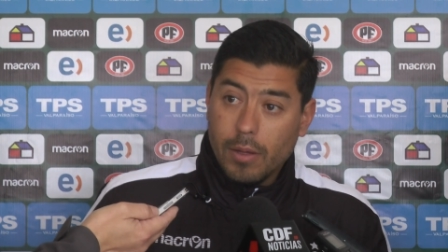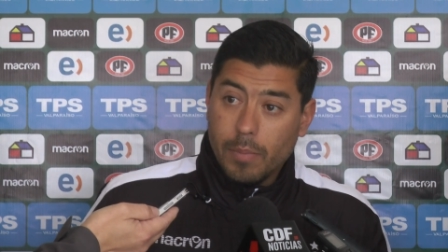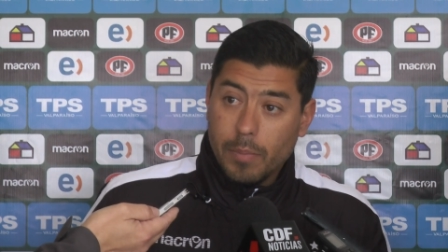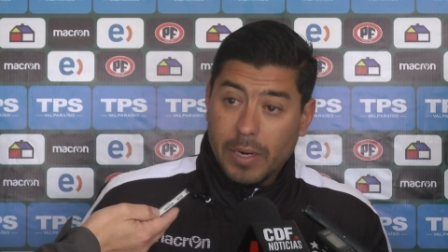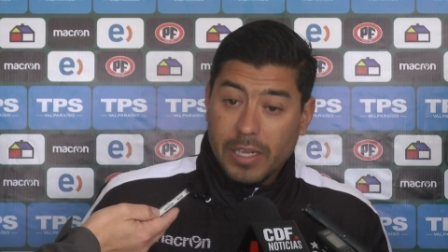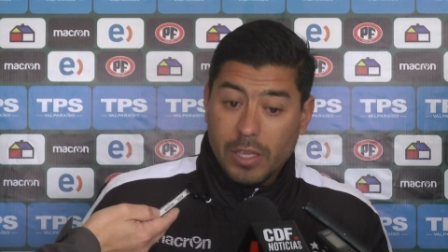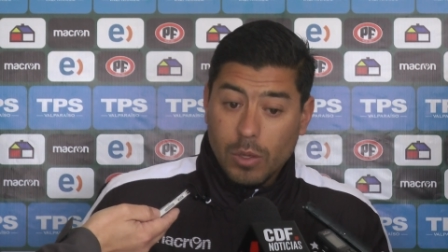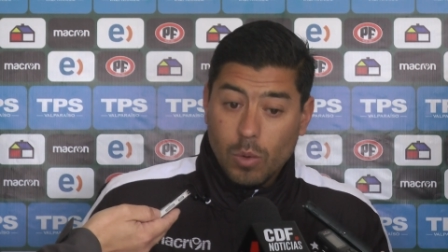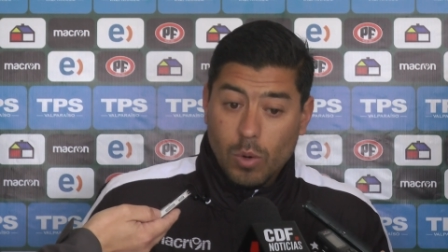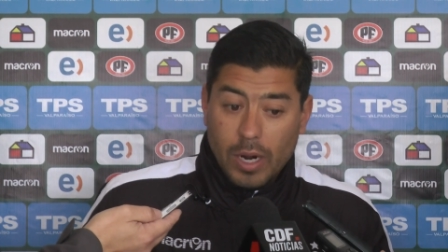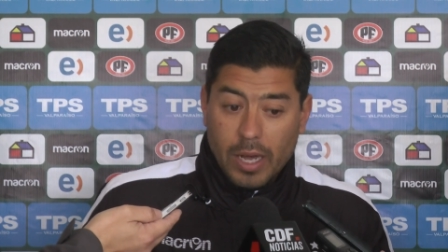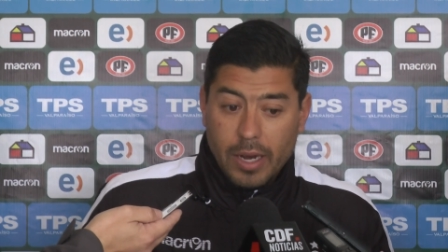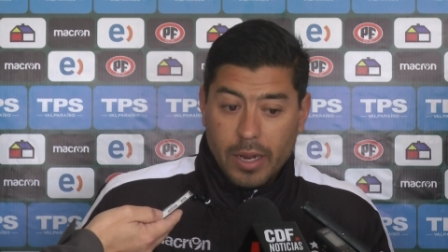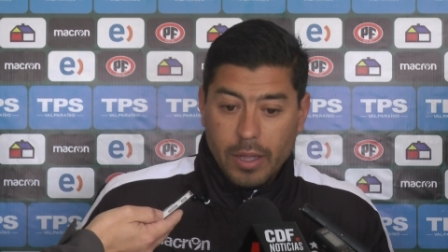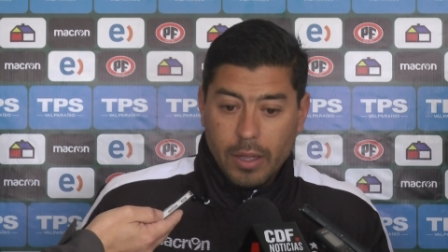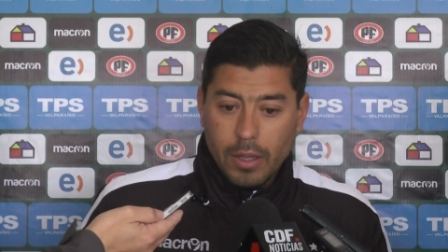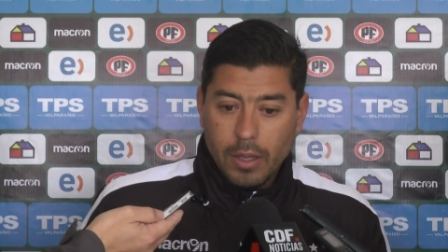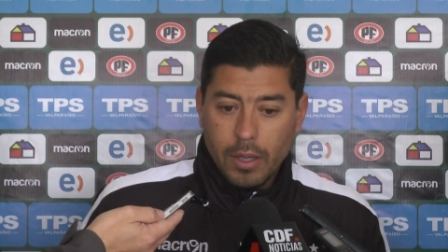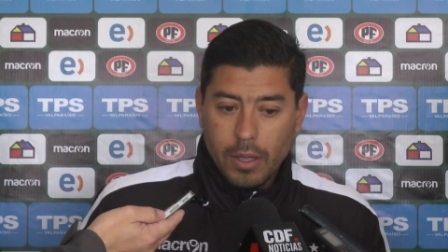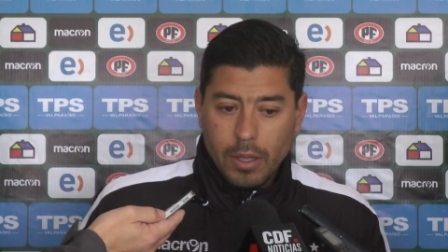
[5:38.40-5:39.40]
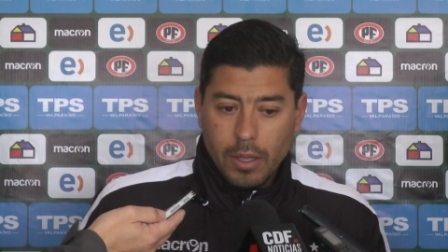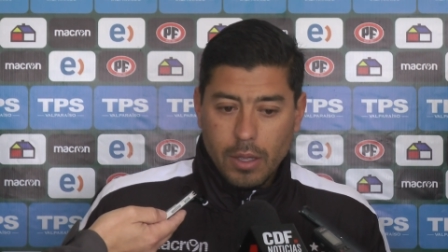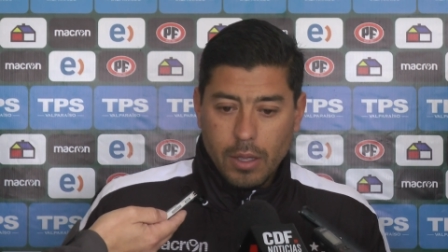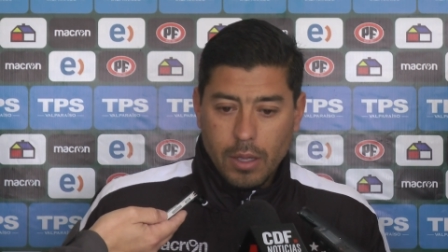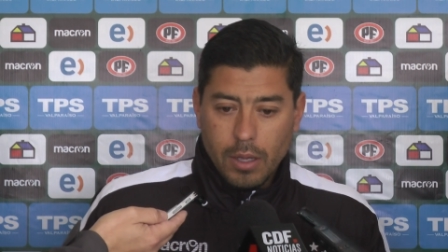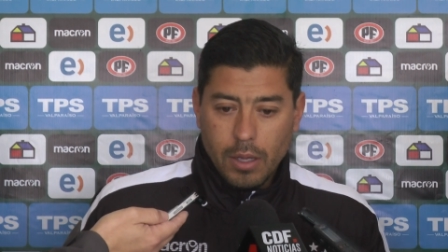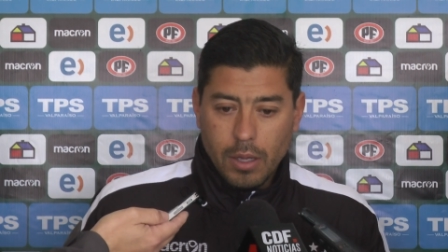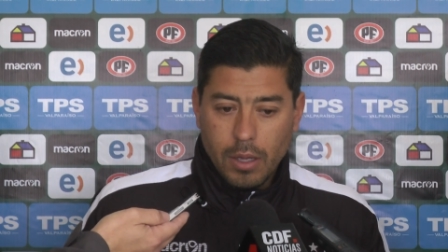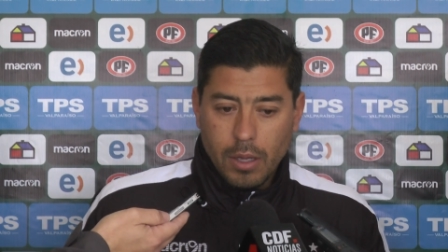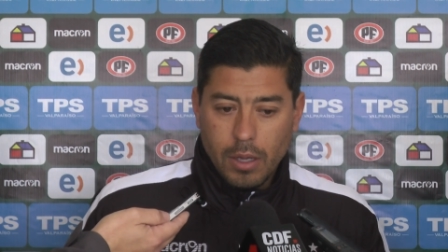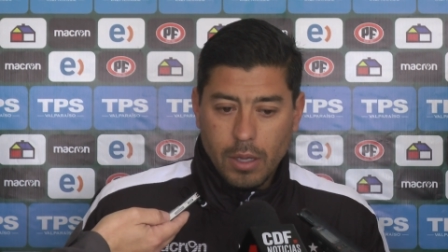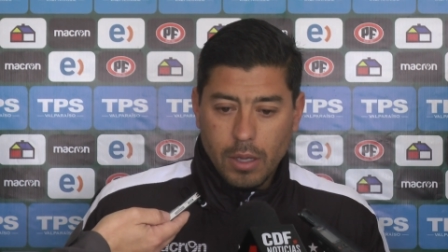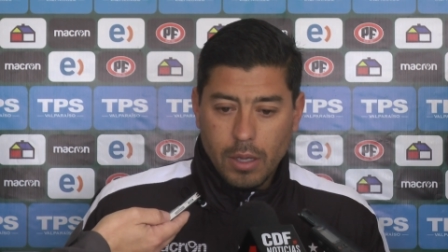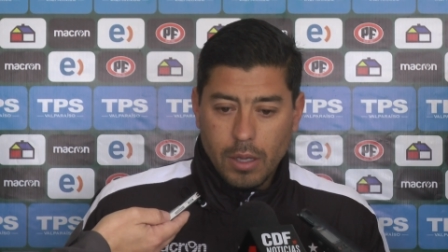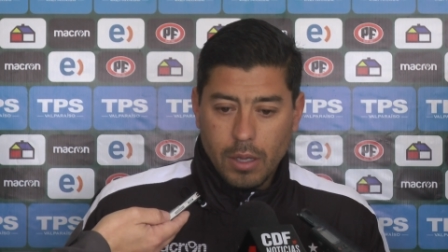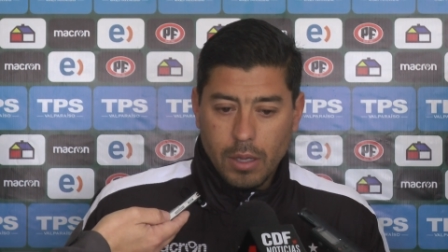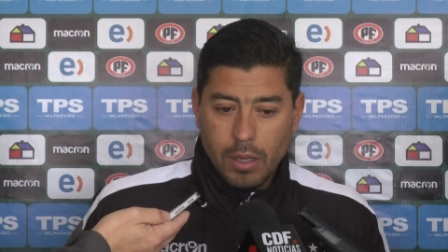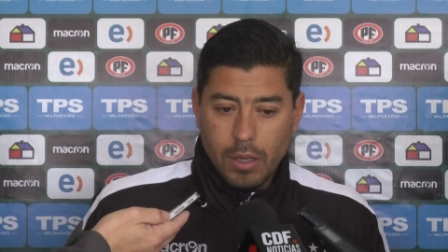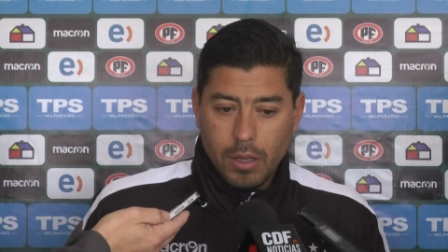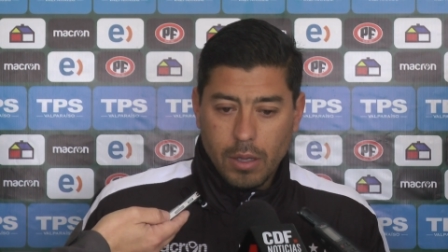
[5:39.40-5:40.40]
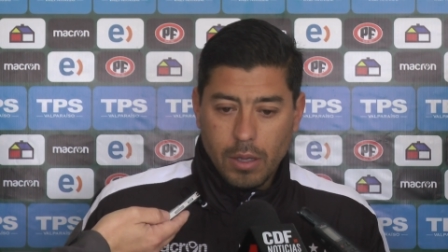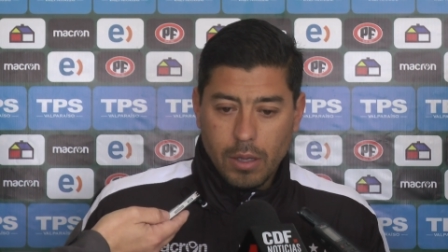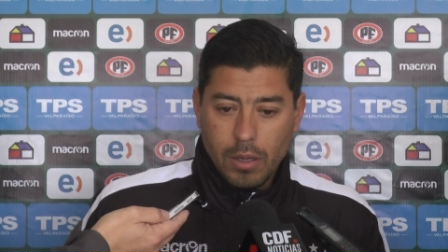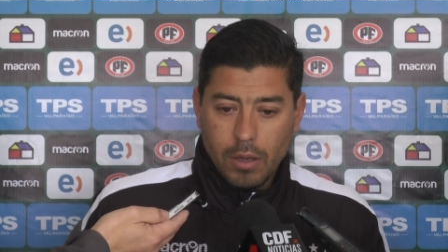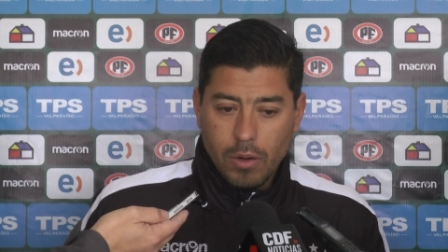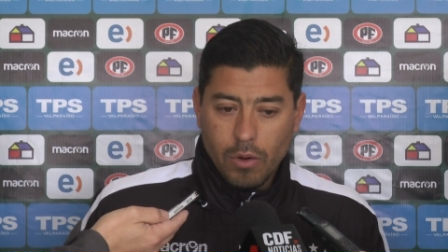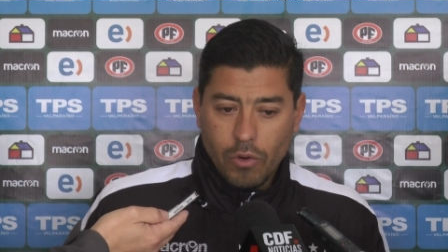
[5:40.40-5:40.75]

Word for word: particulares, eh,